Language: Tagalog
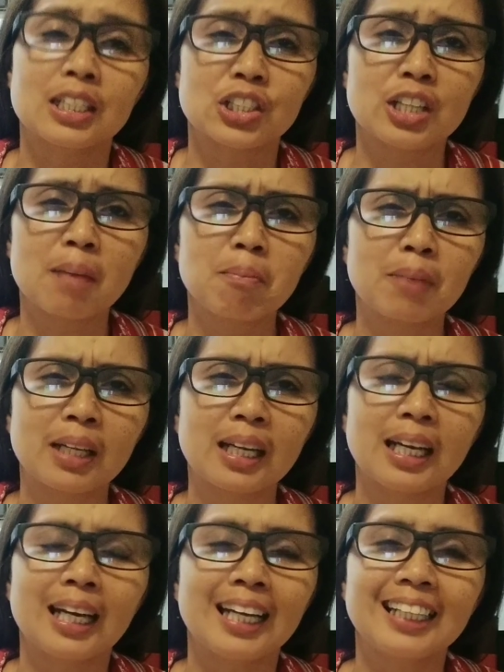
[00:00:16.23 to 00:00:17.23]
Siyempre,
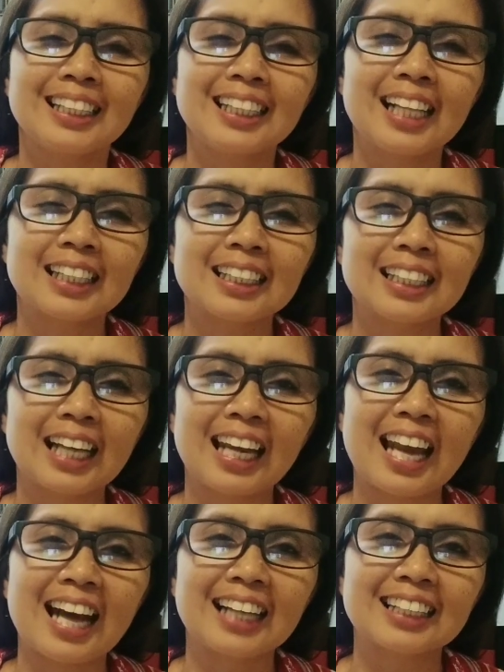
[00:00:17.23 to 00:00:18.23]
hindi natin
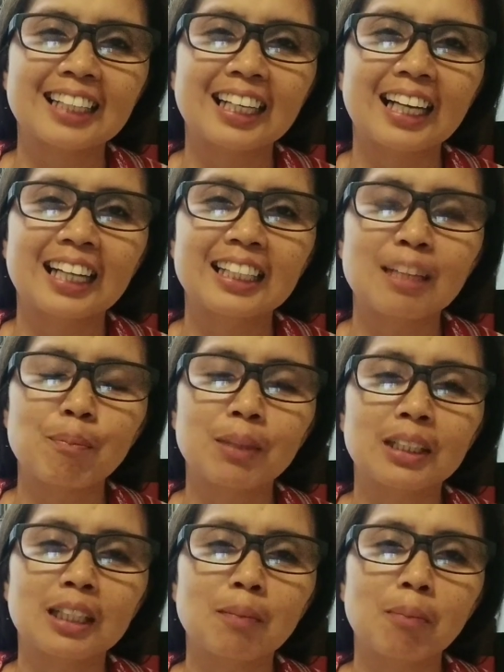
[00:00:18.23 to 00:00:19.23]
kailangan tanggalin ang
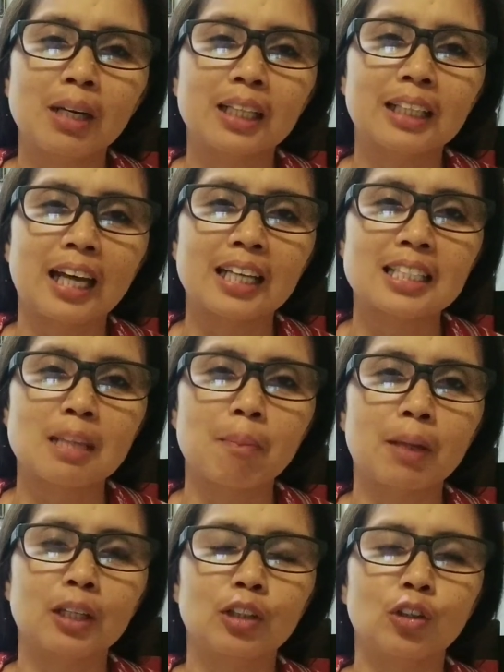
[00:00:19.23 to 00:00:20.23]
pananampalataya sa
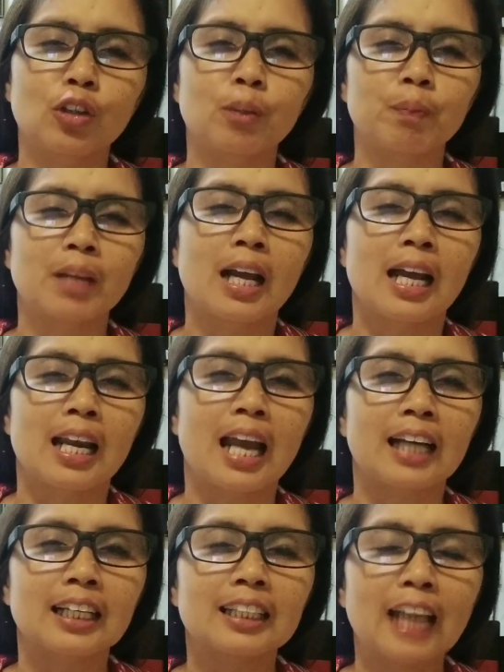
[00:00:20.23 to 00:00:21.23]
Panginoon.
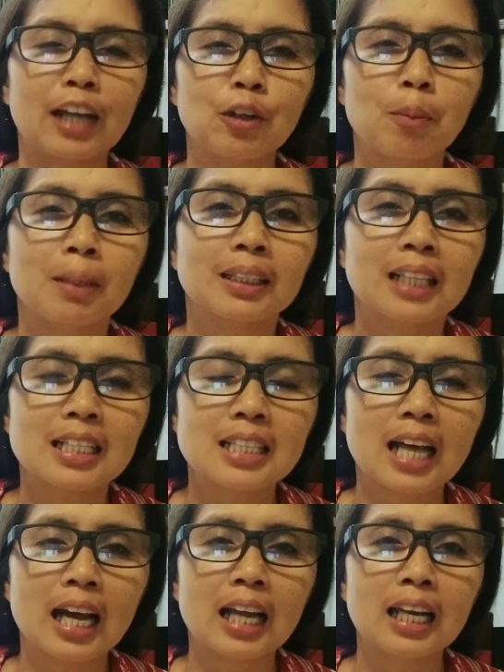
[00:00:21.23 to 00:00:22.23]
Lagi tayong
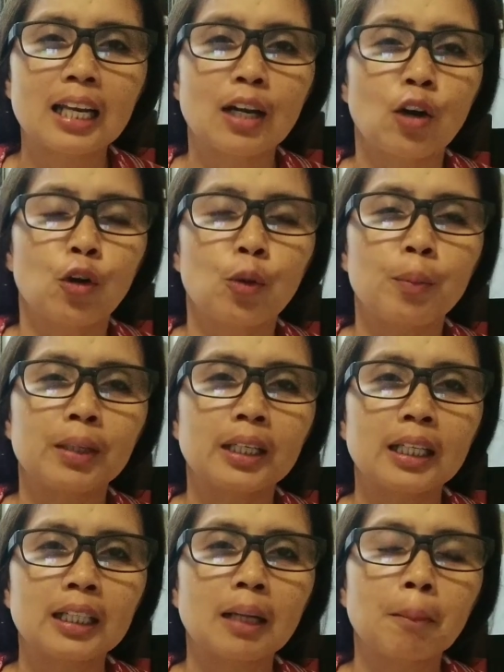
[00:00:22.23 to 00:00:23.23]
magdasal,
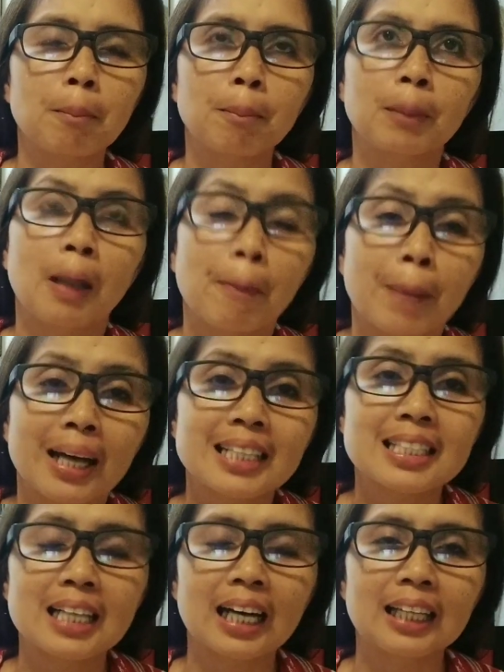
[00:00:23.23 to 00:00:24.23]
humingi ng gabay
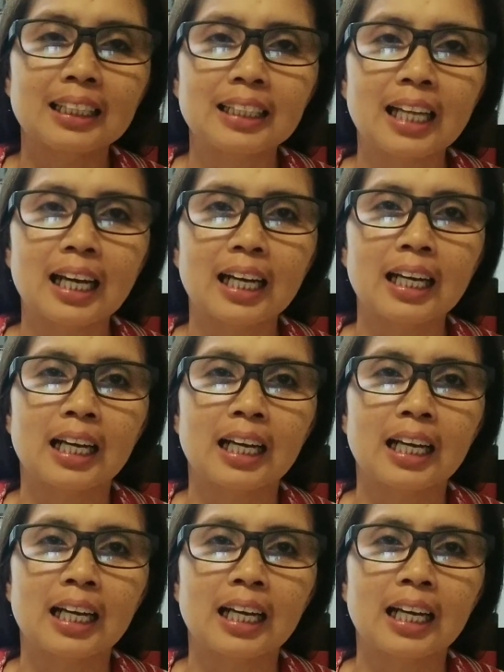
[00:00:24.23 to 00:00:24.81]
sa Kanya.